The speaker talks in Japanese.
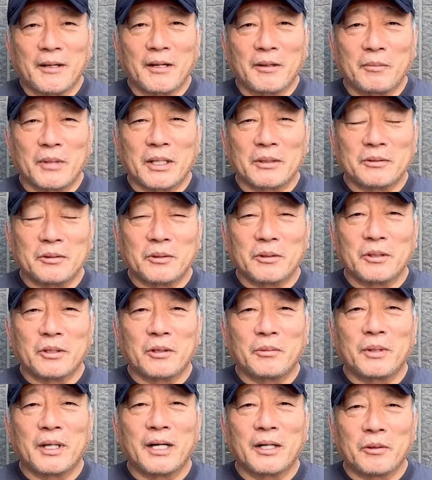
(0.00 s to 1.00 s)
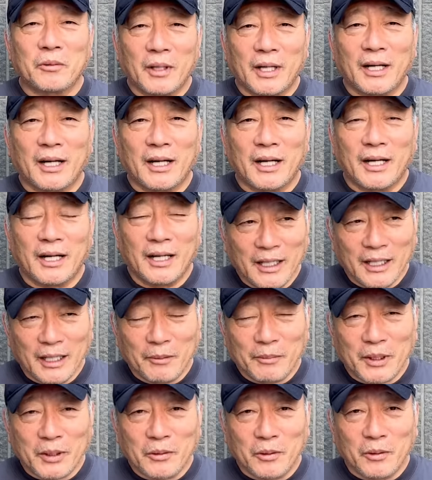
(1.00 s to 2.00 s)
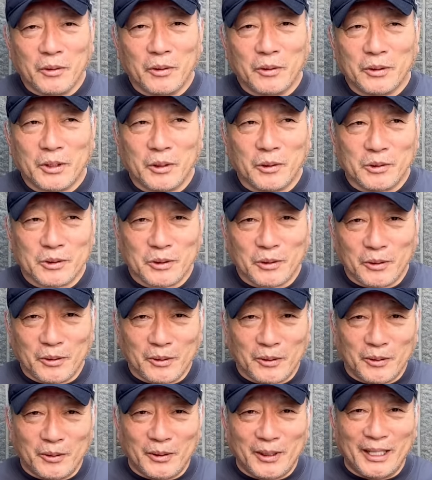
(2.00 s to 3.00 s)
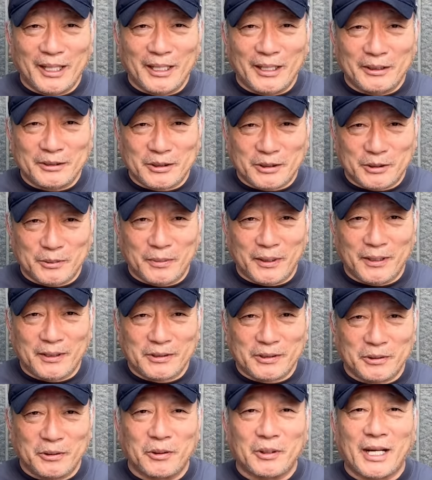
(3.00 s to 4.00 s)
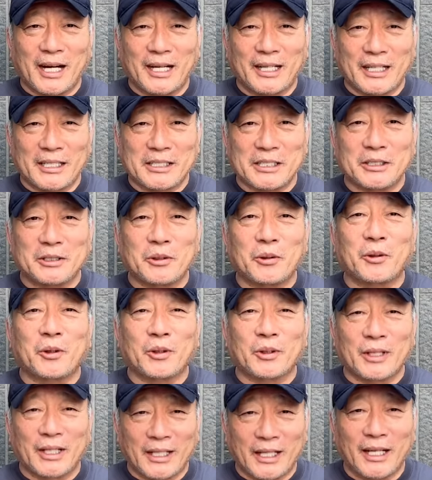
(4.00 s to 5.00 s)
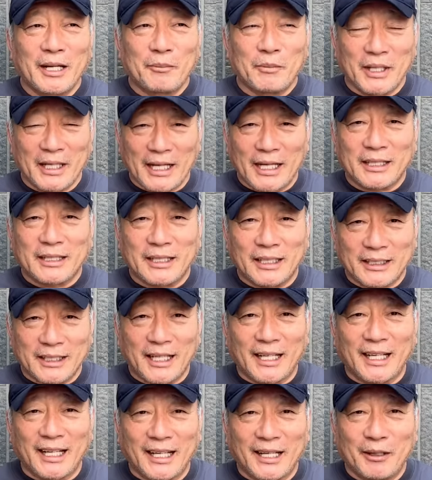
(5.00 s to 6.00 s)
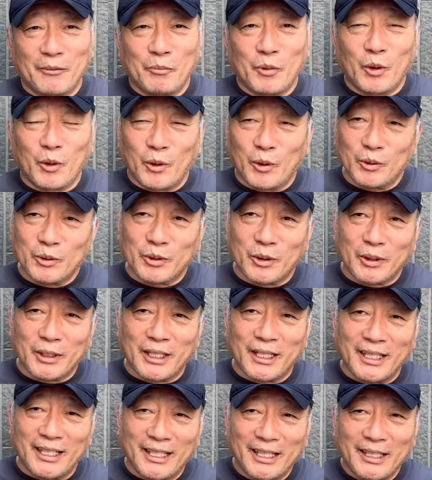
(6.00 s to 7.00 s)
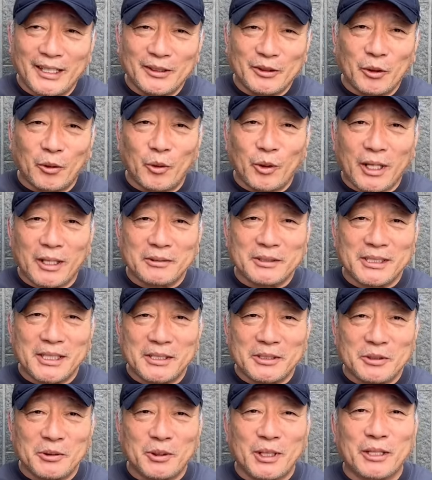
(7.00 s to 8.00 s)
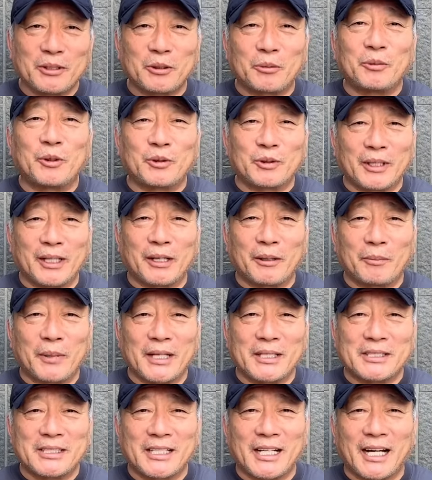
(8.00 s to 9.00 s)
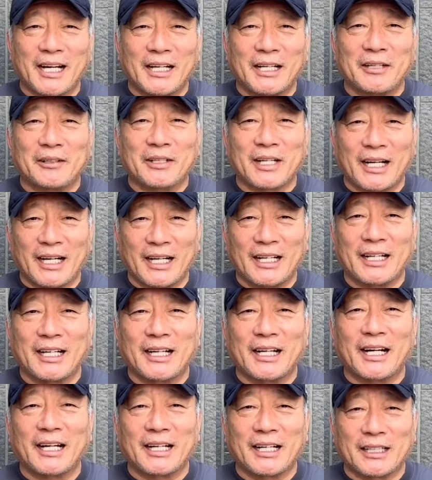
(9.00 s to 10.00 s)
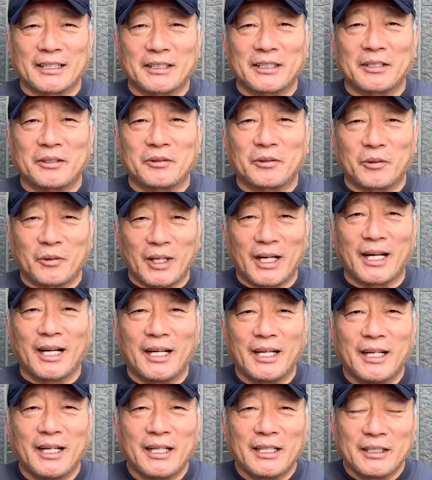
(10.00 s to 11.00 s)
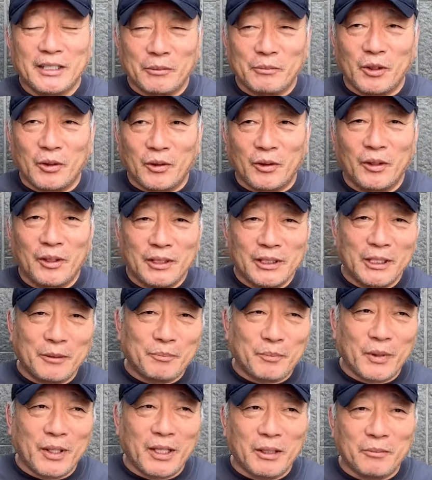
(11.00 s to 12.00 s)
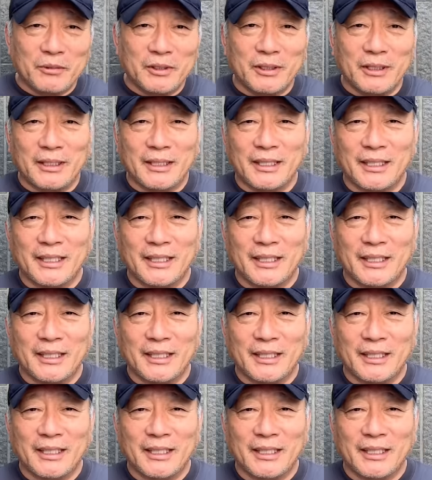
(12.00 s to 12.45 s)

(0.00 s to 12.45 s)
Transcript: まあ、黒木の場合はやっぱこう競争がすばすごく激しいところでね、まあ、やっててもう本当に当確戦場だと思うんだよベンチに入れるか入れないかっていうのは。うん、でも日本ハムへ